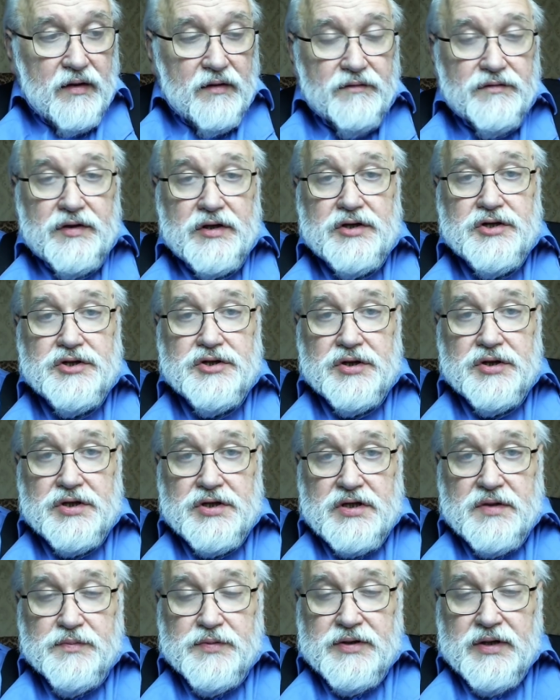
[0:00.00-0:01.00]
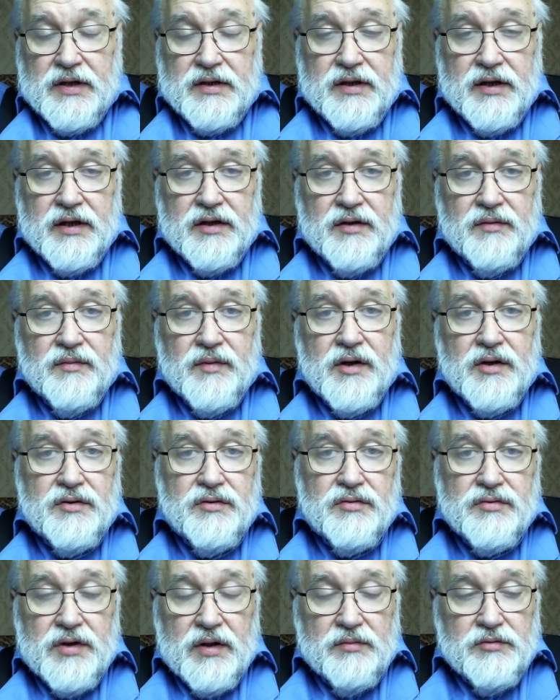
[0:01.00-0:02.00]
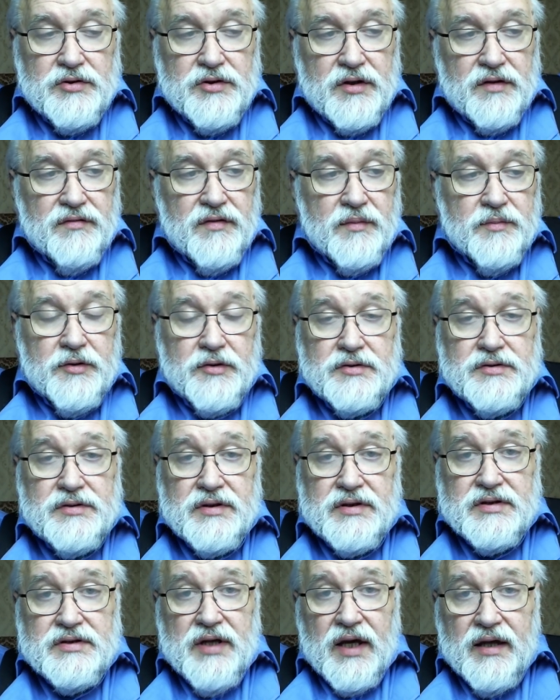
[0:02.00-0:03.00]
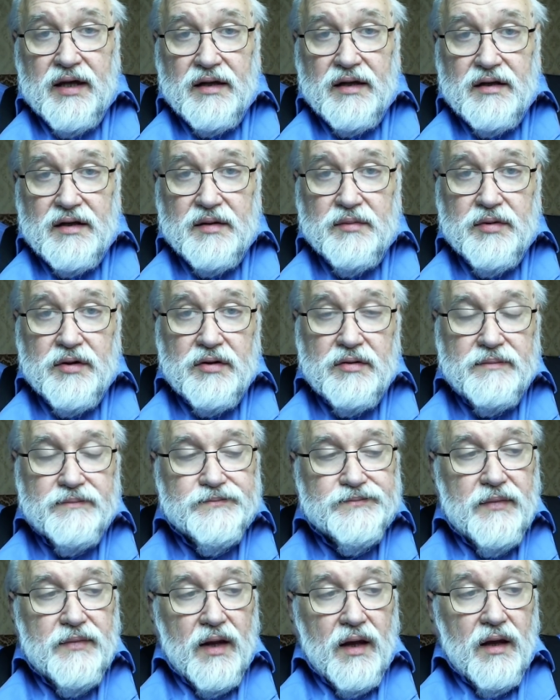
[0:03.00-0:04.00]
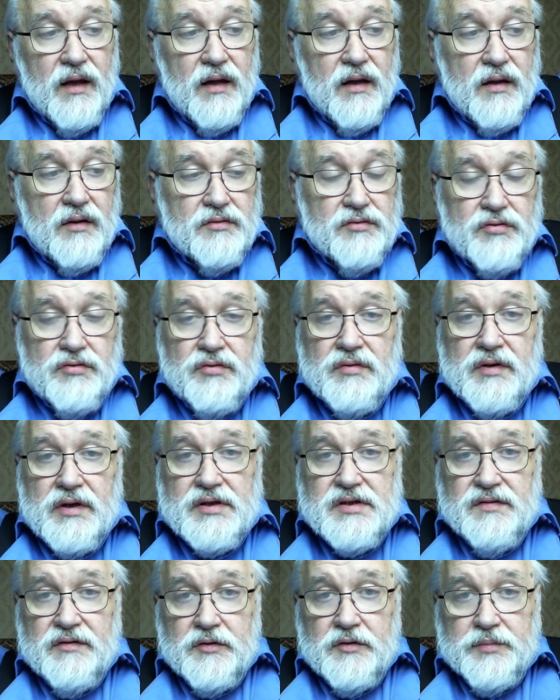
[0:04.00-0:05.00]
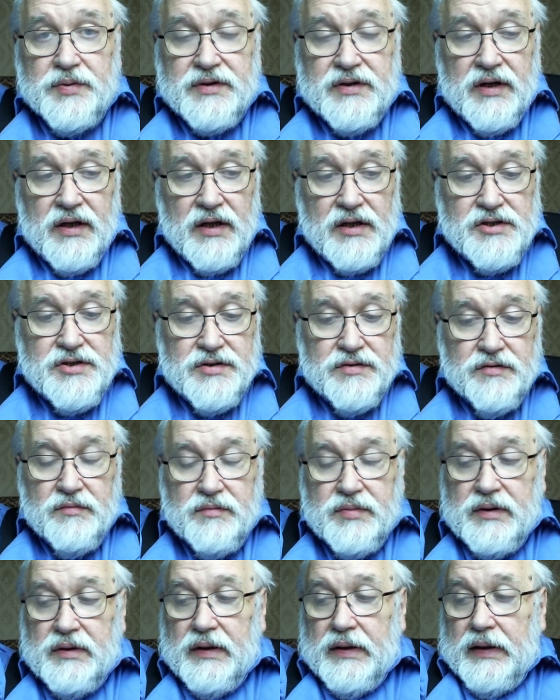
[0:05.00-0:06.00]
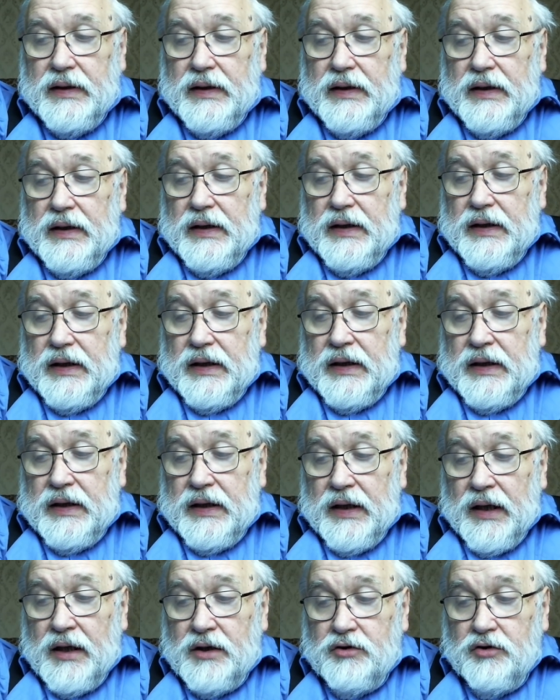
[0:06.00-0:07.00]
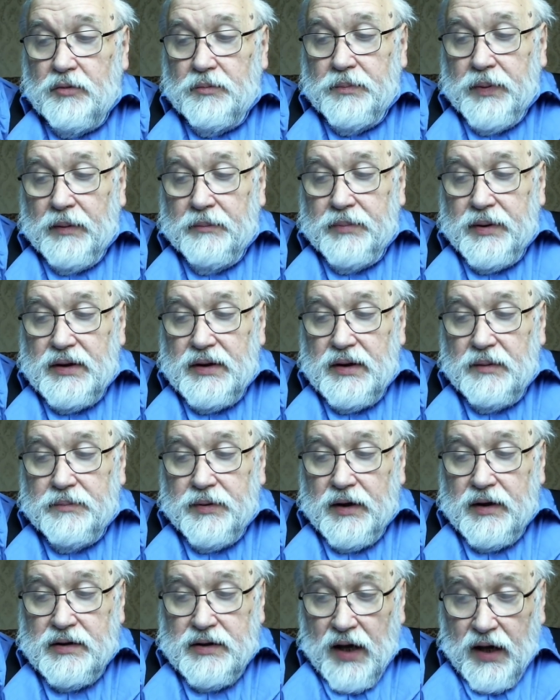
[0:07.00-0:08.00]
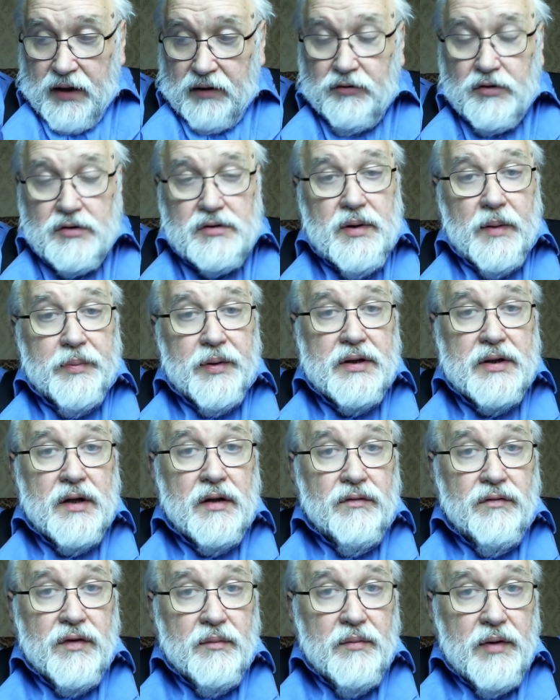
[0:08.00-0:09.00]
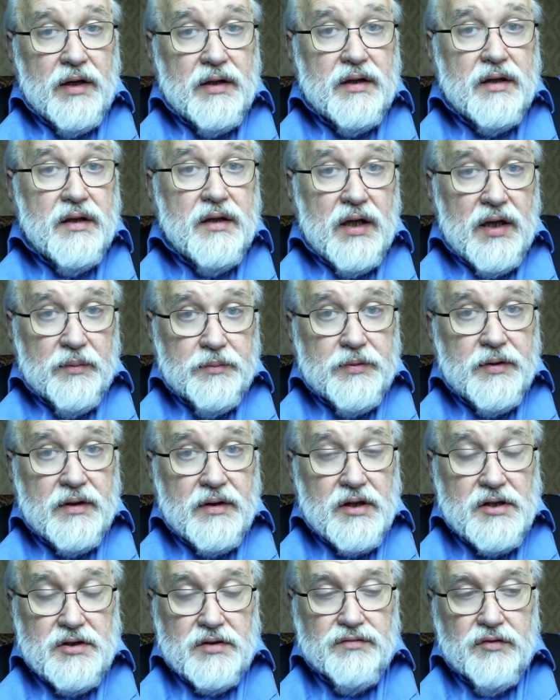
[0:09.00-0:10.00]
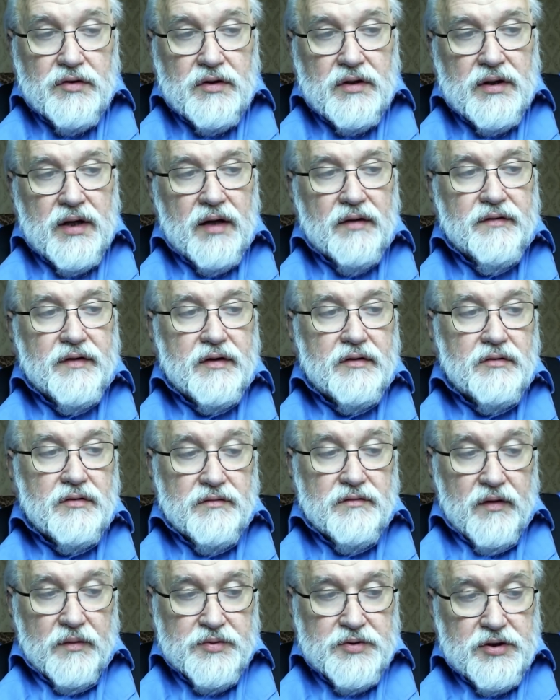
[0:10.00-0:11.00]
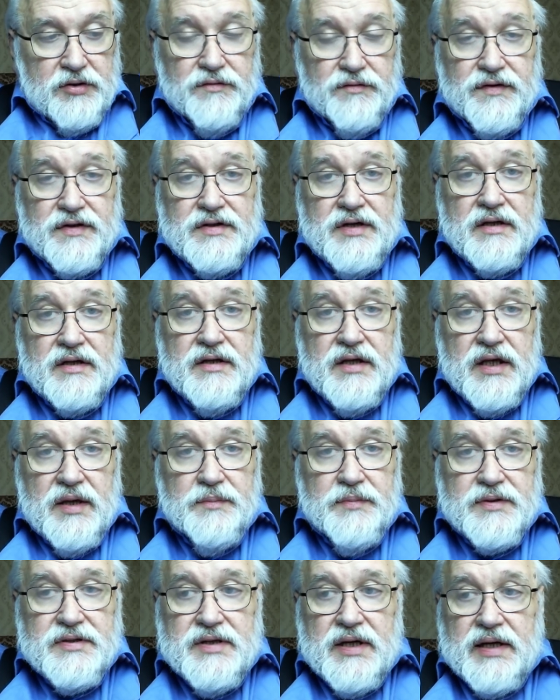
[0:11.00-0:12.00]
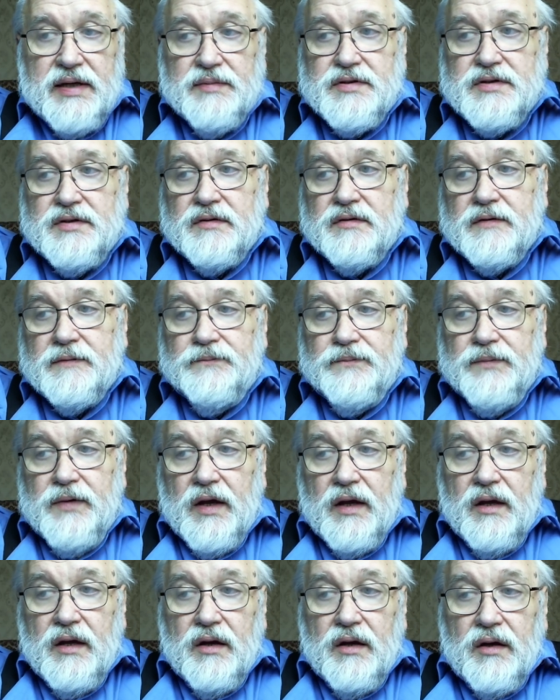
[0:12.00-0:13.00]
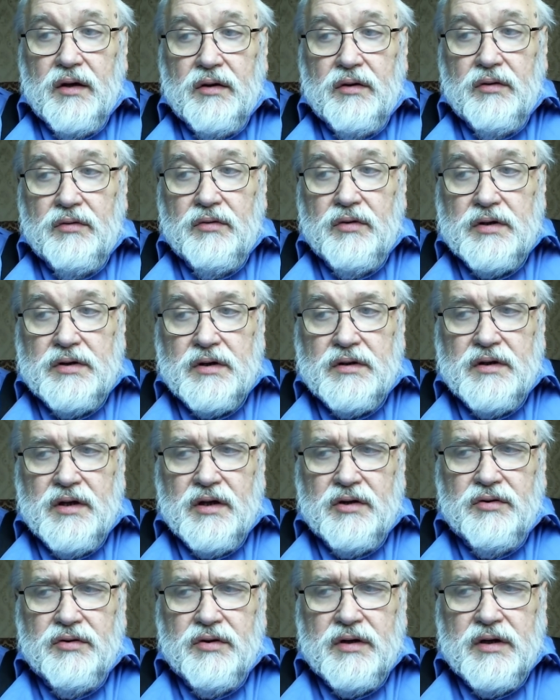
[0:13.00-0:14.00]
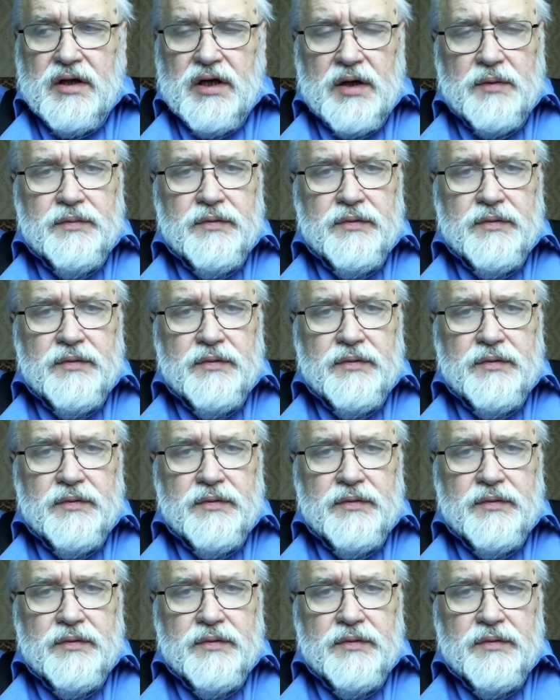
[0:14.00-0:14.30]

1453 году, там уже этот вопрос не стоял ребром, тут у нас свое патриаршество было, и оно побыло, и да, и вот обратите внимание, герб-то наш двуглавый, он вообще у Византии позаимствован, и вот этот такой герб вы